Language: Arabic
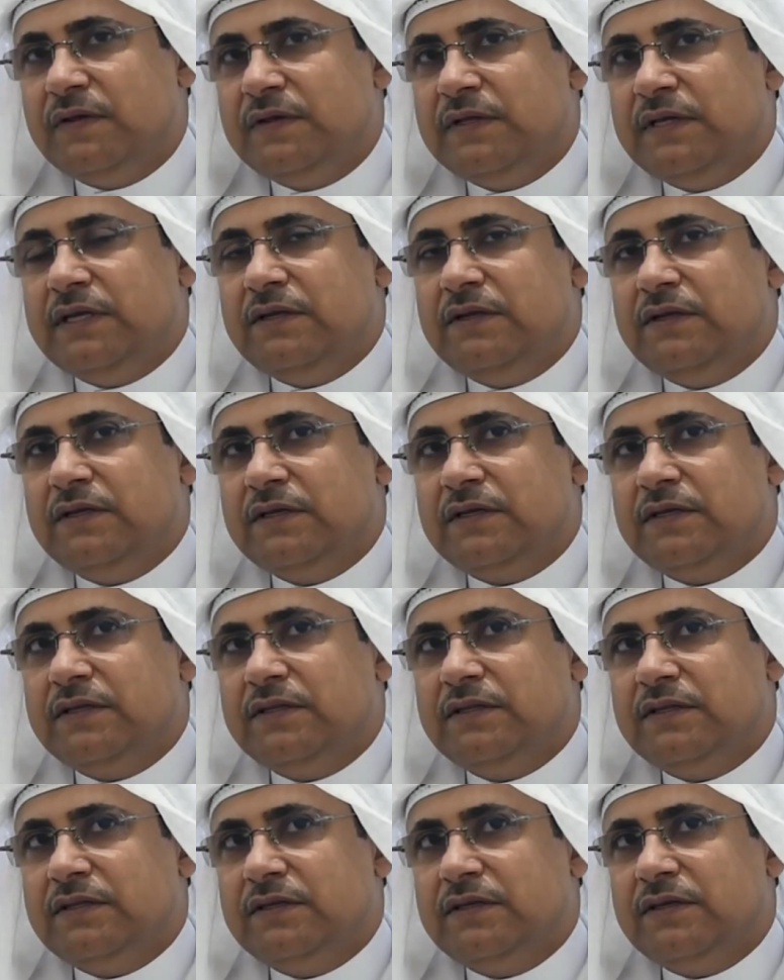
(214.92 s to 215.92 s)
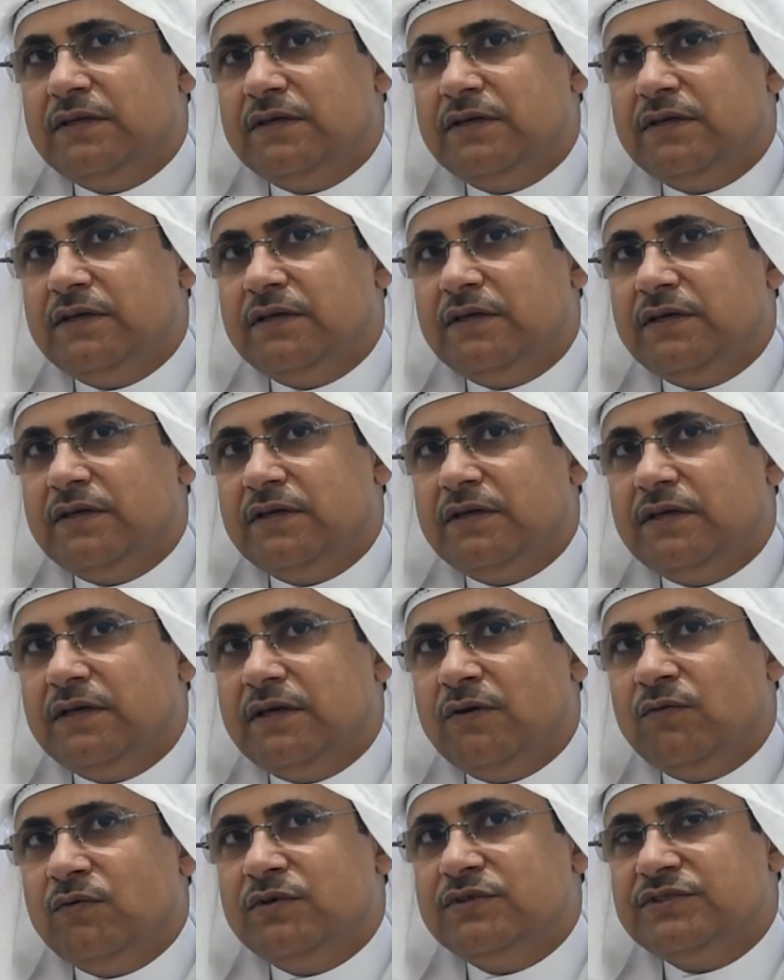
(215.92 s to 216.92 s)
يعني أنا كنت آه،
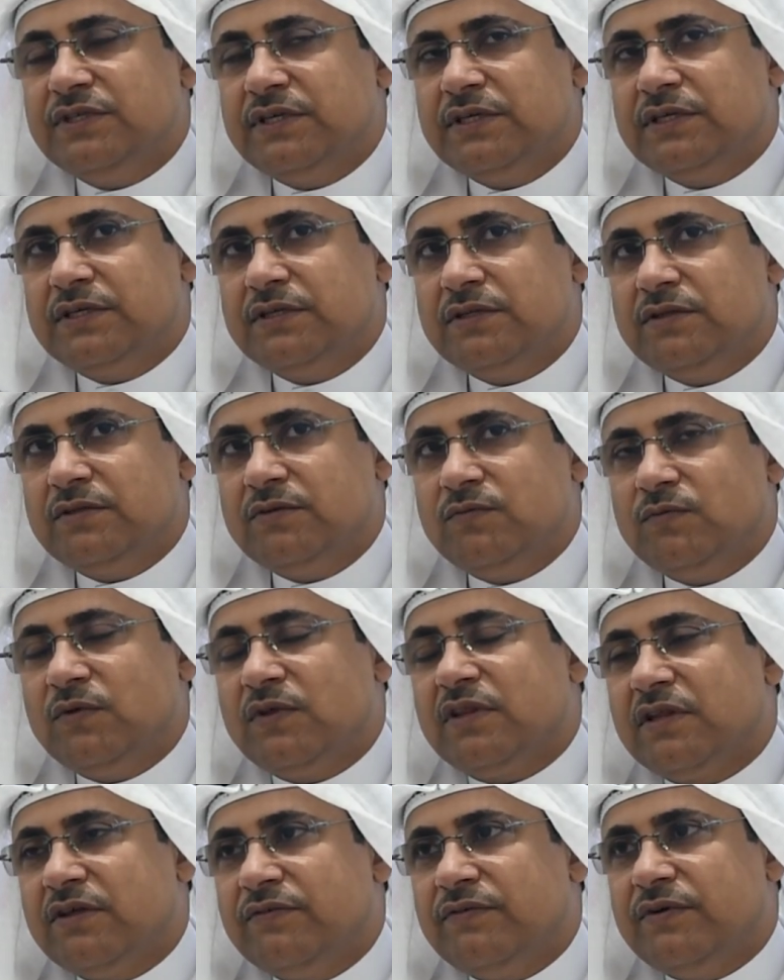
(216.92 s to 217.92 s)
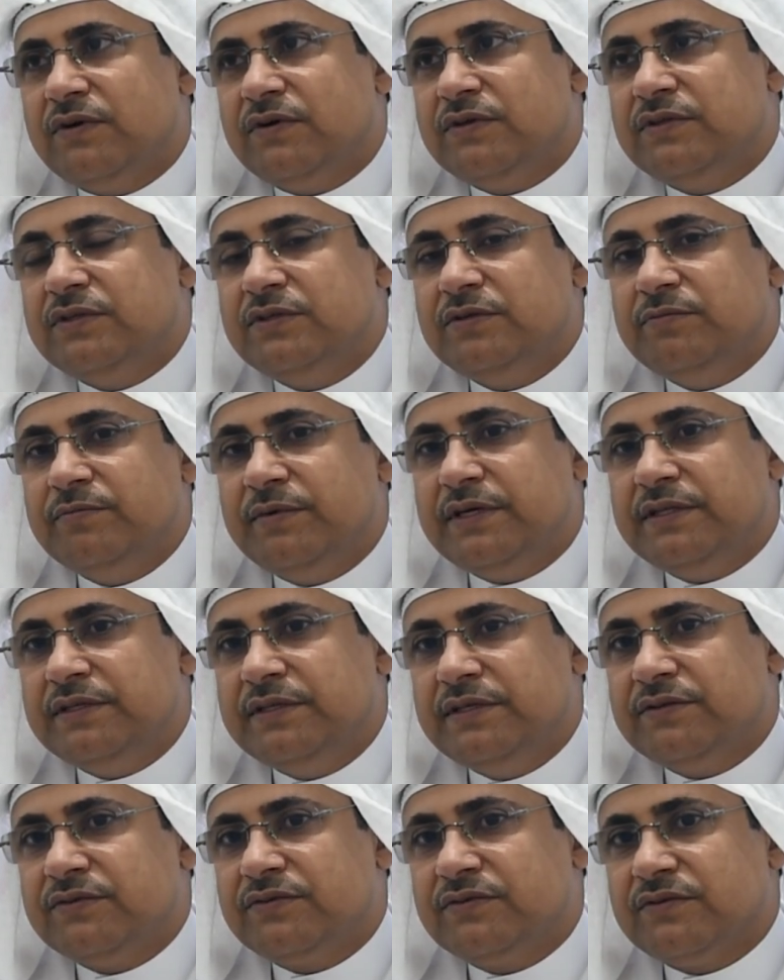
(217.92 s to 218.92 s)
أول شيء كنت موظف عادي
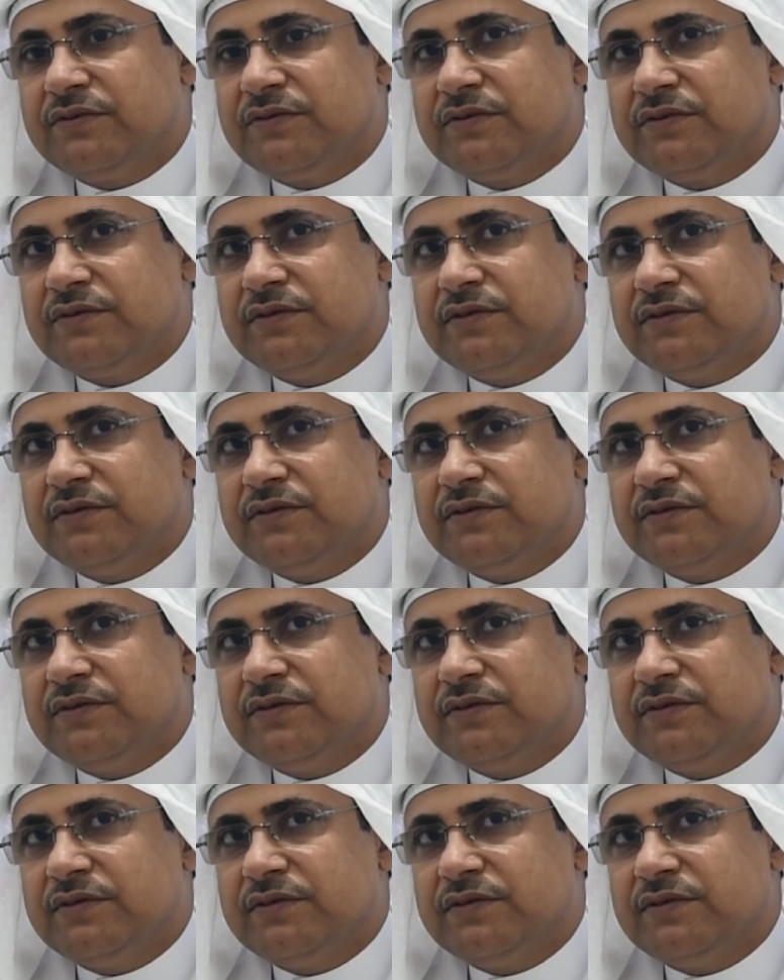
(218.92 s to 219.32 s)
بعدين صرت